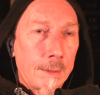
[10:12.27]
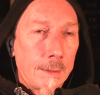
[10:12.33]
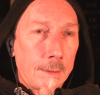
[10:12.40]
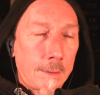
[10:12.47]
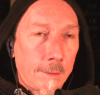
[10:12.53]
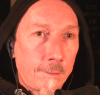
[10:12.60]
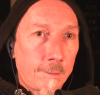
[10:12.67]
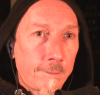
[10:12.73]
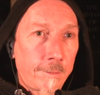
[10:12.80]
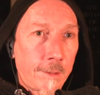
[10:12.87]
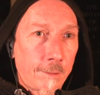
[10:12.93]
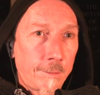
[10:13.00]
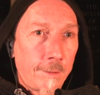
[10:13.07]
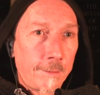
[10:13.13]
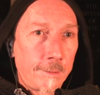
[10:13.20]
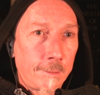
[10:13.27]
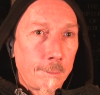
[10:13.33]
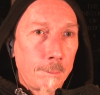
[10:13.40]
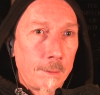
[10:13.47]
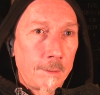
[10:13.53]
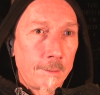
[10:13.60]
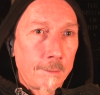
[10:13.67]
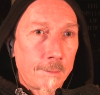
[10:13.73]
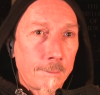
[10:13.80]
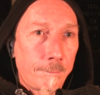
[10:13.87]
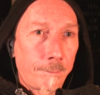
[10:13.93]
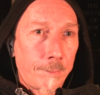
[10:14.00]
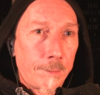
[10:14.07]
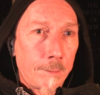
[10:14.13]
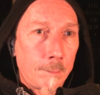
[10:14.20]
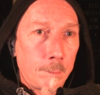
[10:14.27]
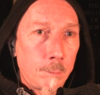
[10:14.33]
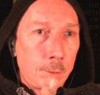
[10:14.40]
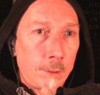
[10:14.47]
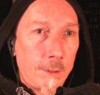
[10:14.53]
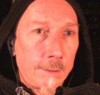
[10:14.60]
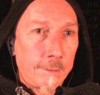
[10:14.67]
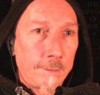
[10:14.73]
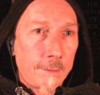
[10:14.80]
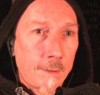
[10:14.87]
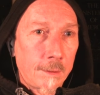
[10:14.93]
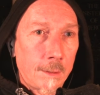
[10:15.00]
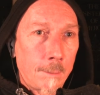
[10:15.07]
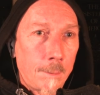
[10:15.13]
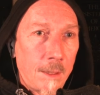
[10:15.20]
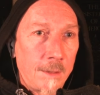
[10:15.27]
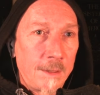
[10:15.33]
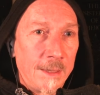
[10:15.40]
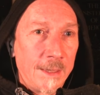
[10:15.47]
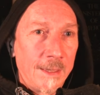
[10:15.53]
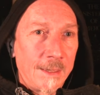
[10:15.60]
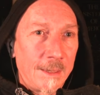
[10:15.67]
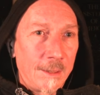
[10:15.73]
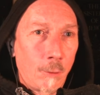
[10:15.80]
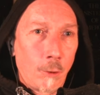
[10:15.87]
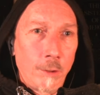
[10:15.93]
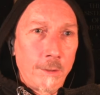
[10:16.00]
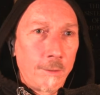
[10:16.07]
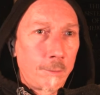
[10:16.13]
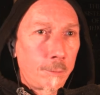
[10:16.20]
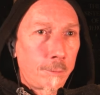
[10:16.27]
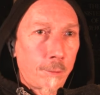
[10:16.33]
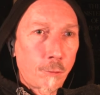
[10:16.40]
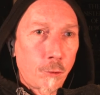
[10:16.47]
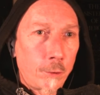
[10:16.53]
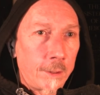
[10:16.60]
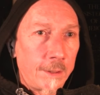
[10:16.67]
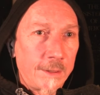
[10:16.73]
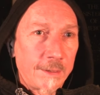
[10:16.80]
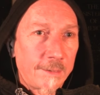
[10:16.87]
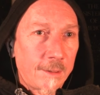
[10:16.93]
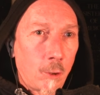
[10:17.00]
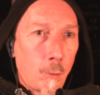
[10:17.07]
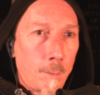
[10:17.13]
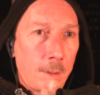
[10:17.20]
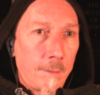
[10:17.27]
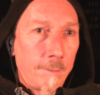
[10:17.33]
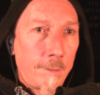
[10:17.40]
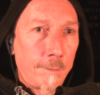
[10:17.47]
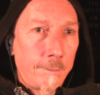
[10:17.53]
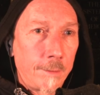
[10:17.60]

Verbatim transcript: Das, das weiß ich zumindest. Mutelixiere kann behalten. Den Olginsud verscheue ich jetzt auch mal.